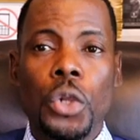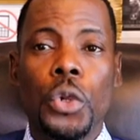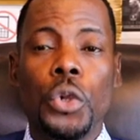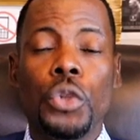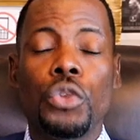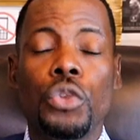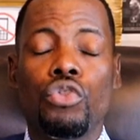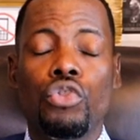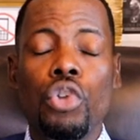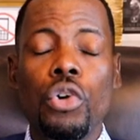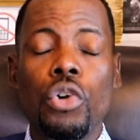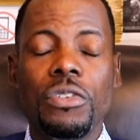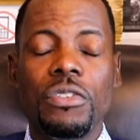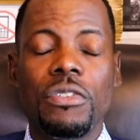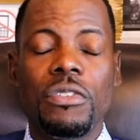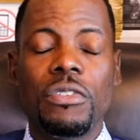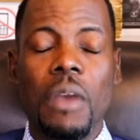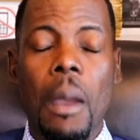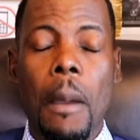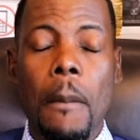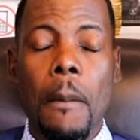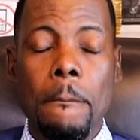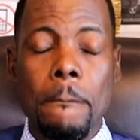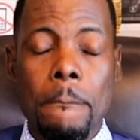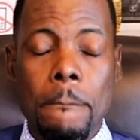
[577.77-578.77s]
Que
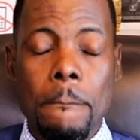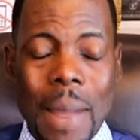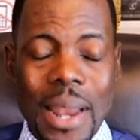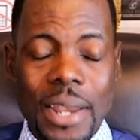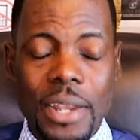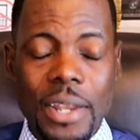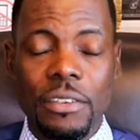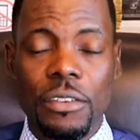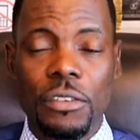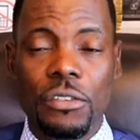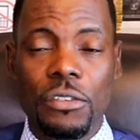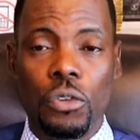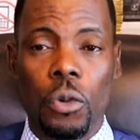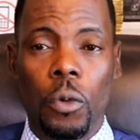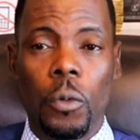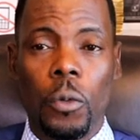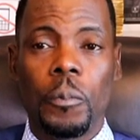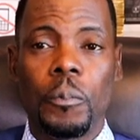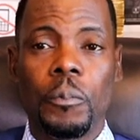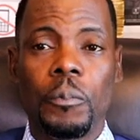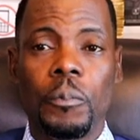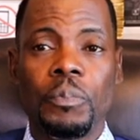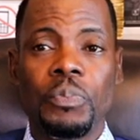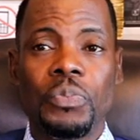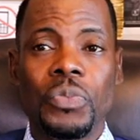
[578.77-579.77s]
toute malédiction
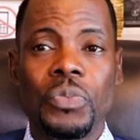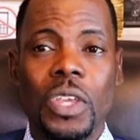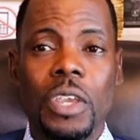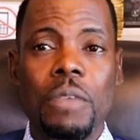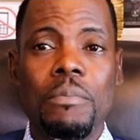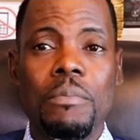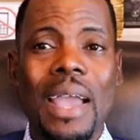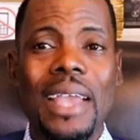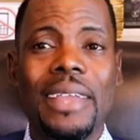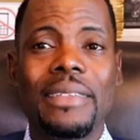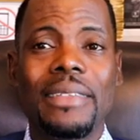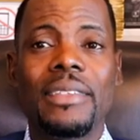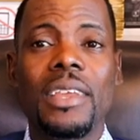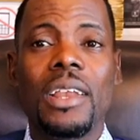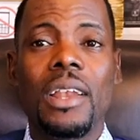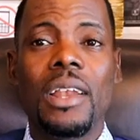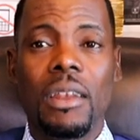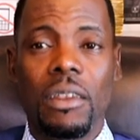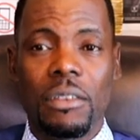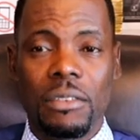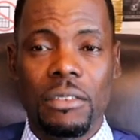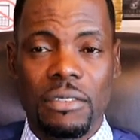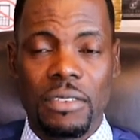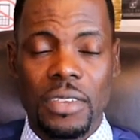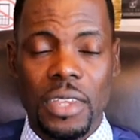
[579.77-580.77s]
qui m'a été
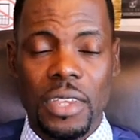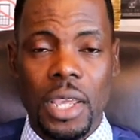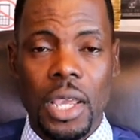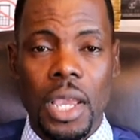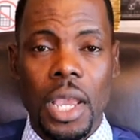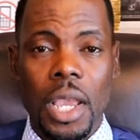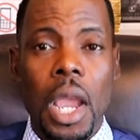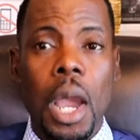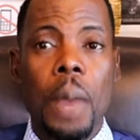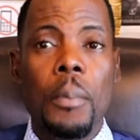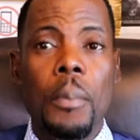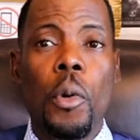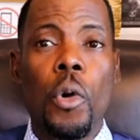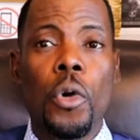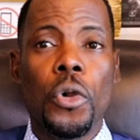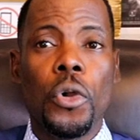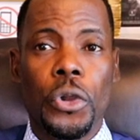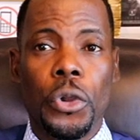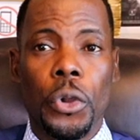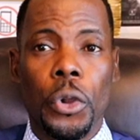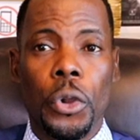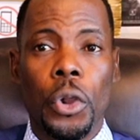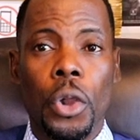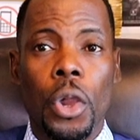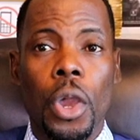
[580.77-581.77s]
lancée
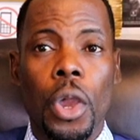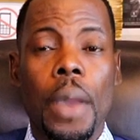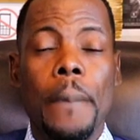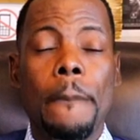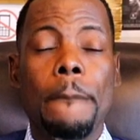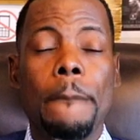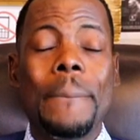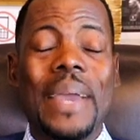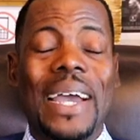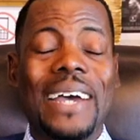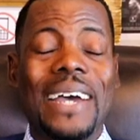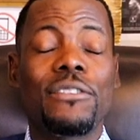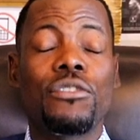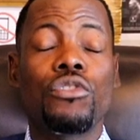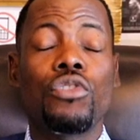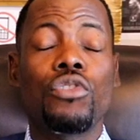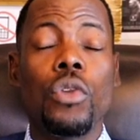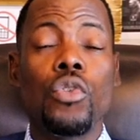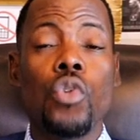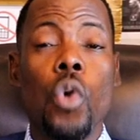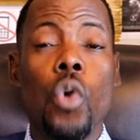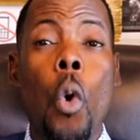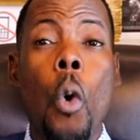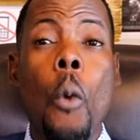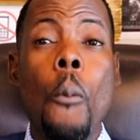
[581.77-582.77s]
pour que
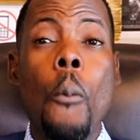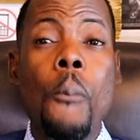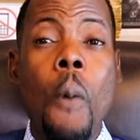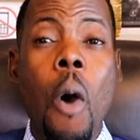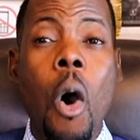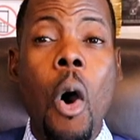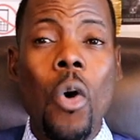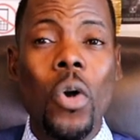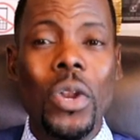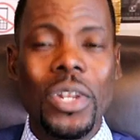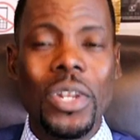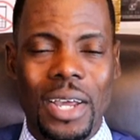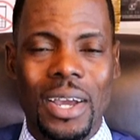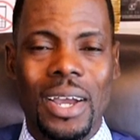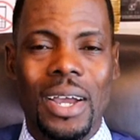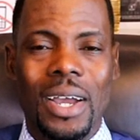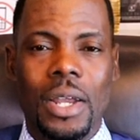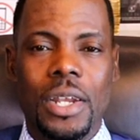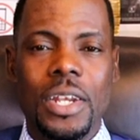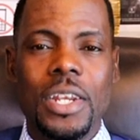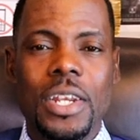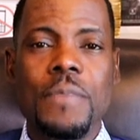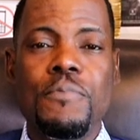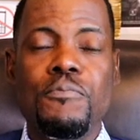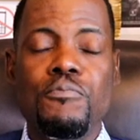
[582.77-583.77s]
personne au monde
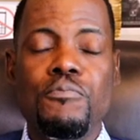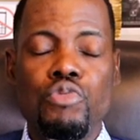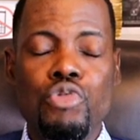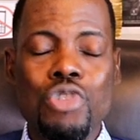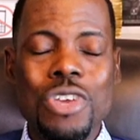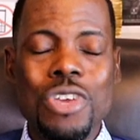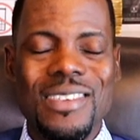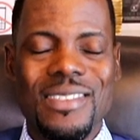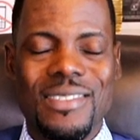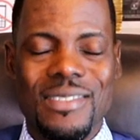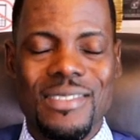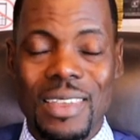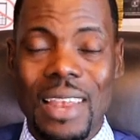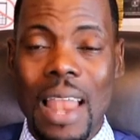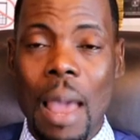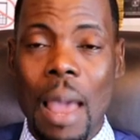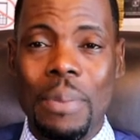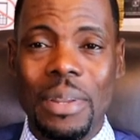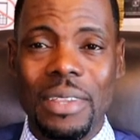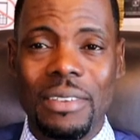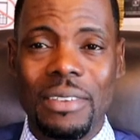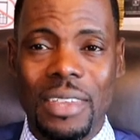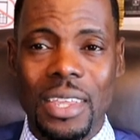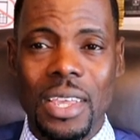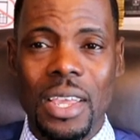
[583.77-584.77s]
ne puisse la
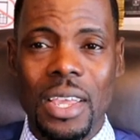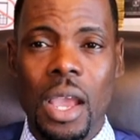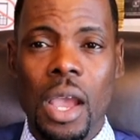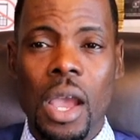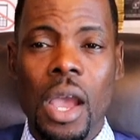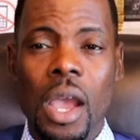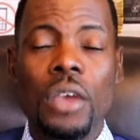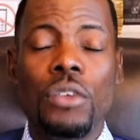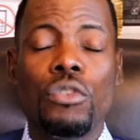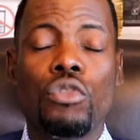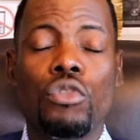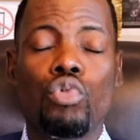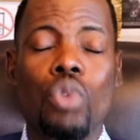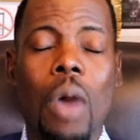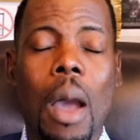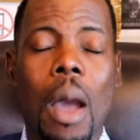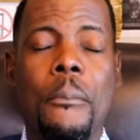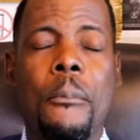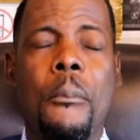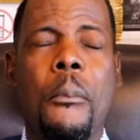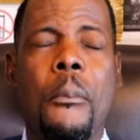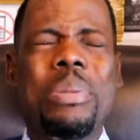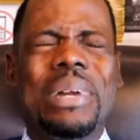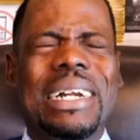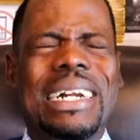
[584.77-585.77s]
briser soit
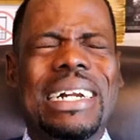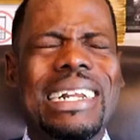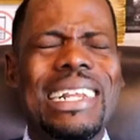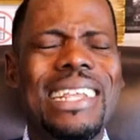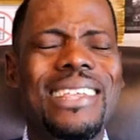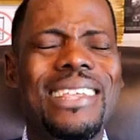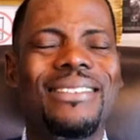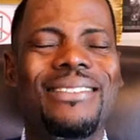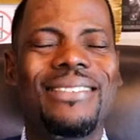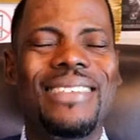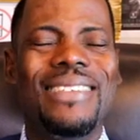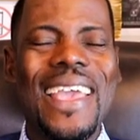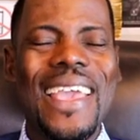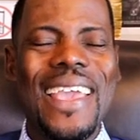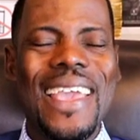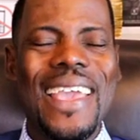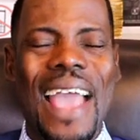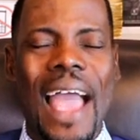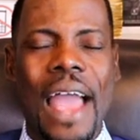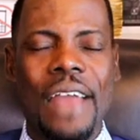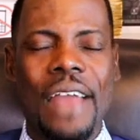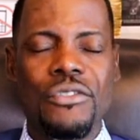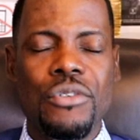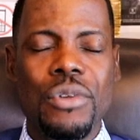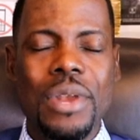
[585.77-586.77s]
brisée
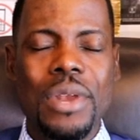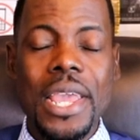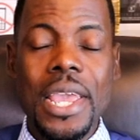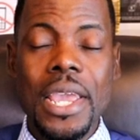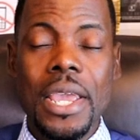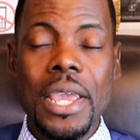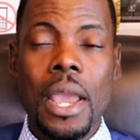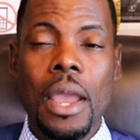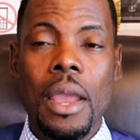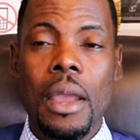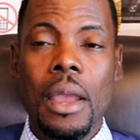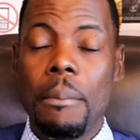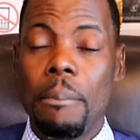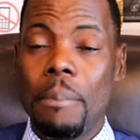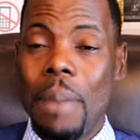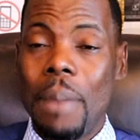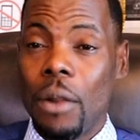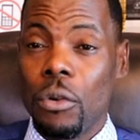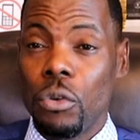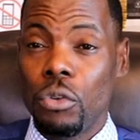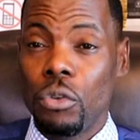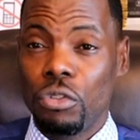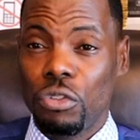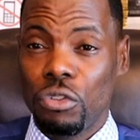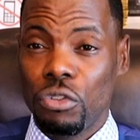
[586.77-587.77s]
et annulée
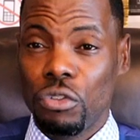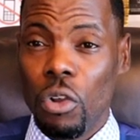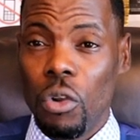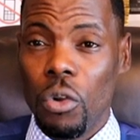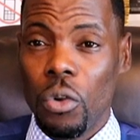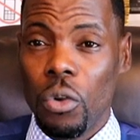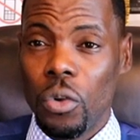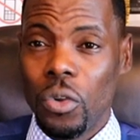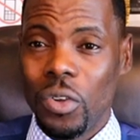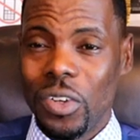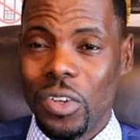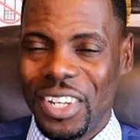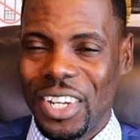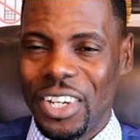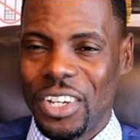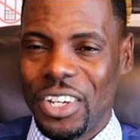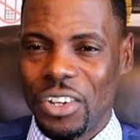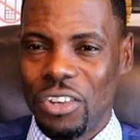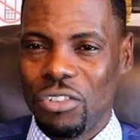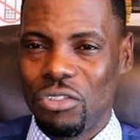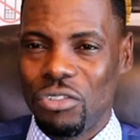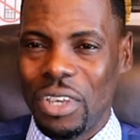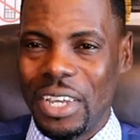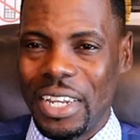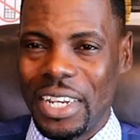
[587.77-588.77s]
par le sang de
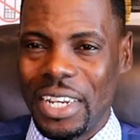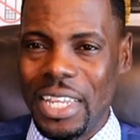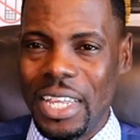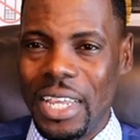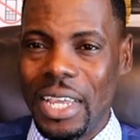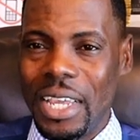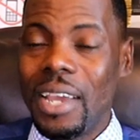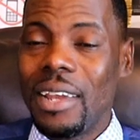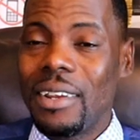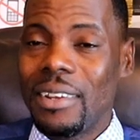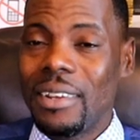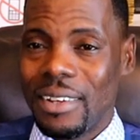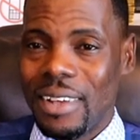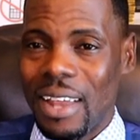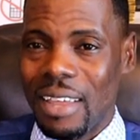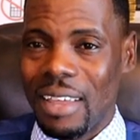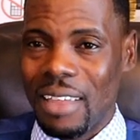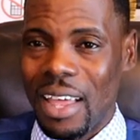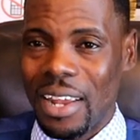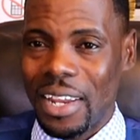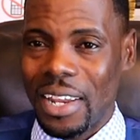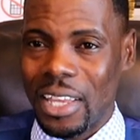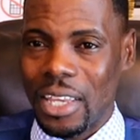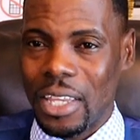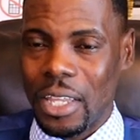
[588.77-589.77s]
Jésus-Christ de
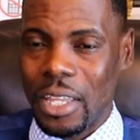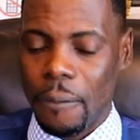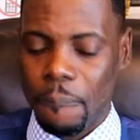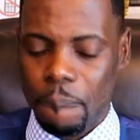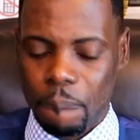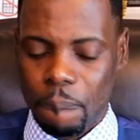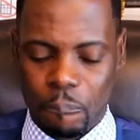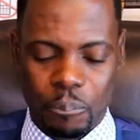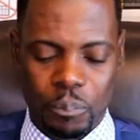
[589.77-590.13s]
Nazareth.